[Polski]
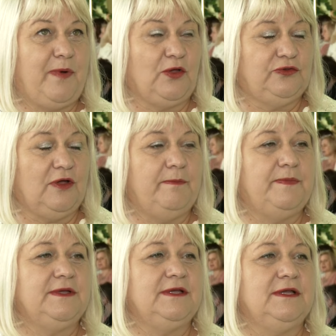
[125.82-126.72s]
po to,
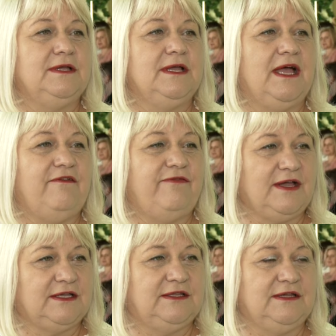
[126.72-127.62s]
by
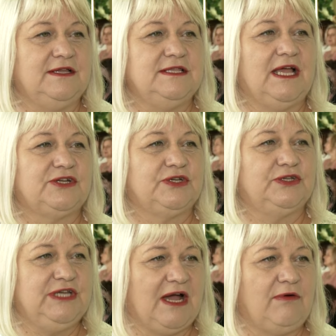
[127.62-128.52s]
efekty
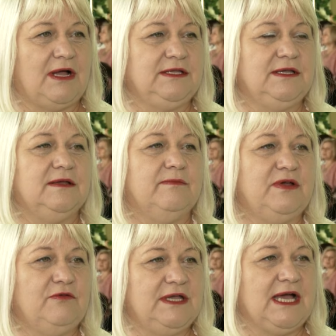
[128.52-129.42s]
naszych działań
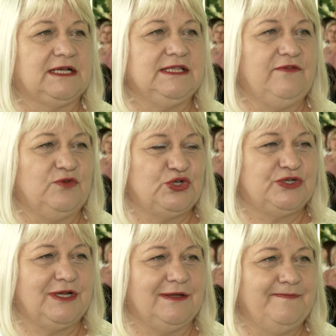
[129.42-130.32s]
były jak
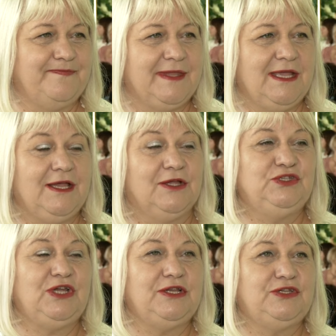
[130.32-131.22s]
najwyższe.
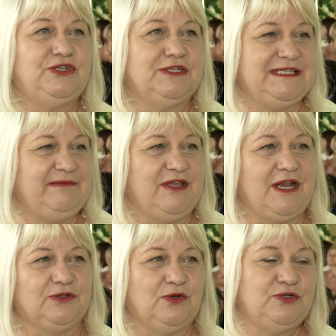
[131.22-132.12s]
Dzielić się z nimi
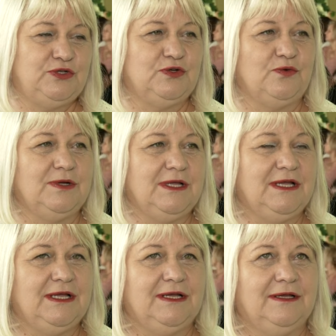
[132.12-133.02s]
radością.
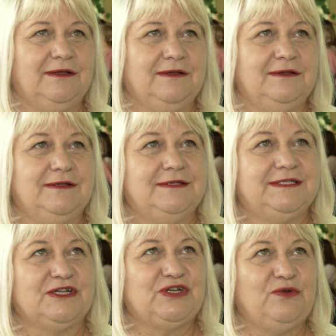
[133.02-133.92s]
Y,
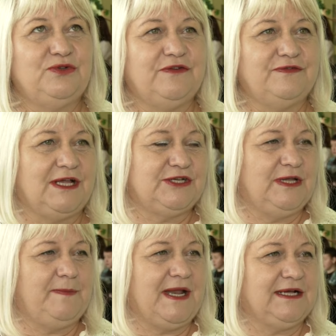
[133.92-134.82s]
zdarzają się w
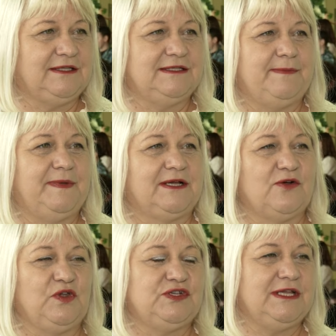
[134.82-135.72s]
naszej praktyce
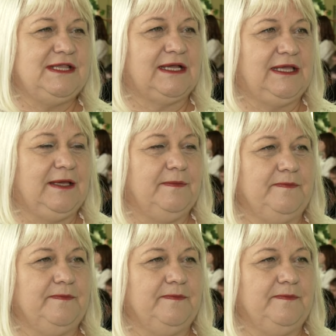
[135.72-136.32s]
pedagogicznej takie